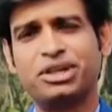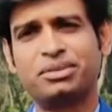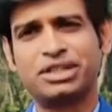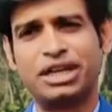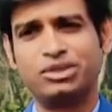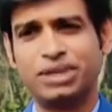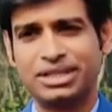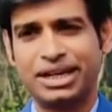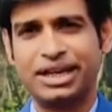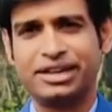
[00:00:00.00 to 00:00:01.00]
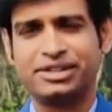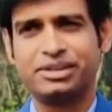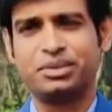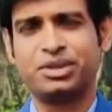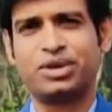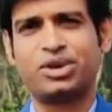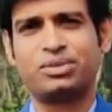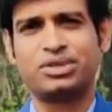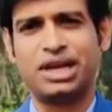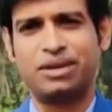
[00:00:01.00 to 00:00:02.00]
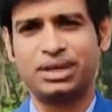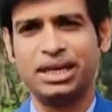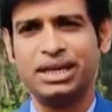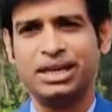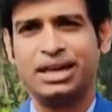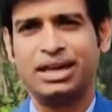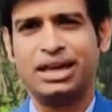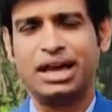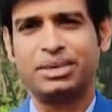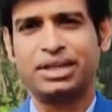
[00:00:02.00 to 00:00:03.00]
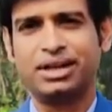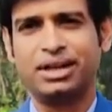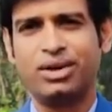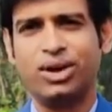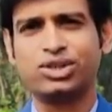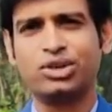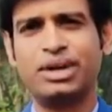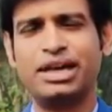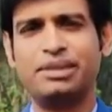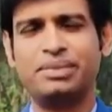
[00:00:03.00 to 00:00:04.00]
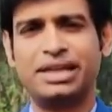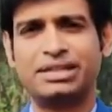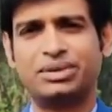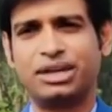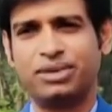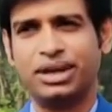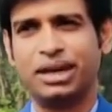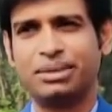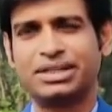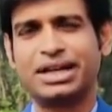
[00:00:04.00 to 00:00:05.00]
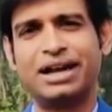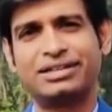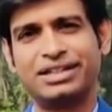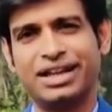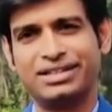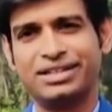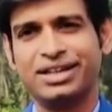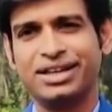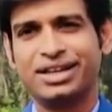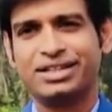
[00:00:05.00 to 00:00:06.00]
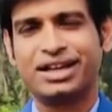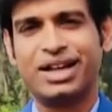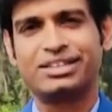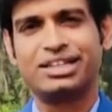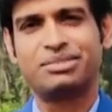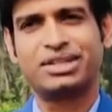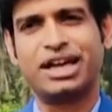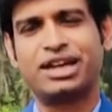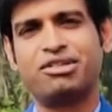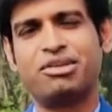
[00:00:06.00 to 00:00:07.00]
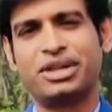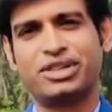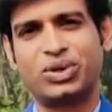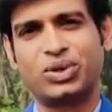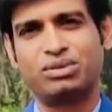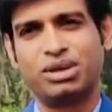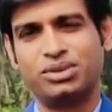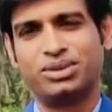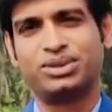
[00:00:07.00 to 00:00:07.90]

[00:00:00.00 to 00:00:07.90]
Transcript: প্রধানমন্ত্রী সাধুবাদ জানাই এই কৃষি প্রধান কর্মসূচির আওতায় আমাদের অসময়ে এই পেঁয়াজটা ওঠার ফলে আমাদের যে ঘাটতিটা আছে সেই ঘাটতি আমরা স্থানীয়ভাবে মেটাতে সক্ষম হব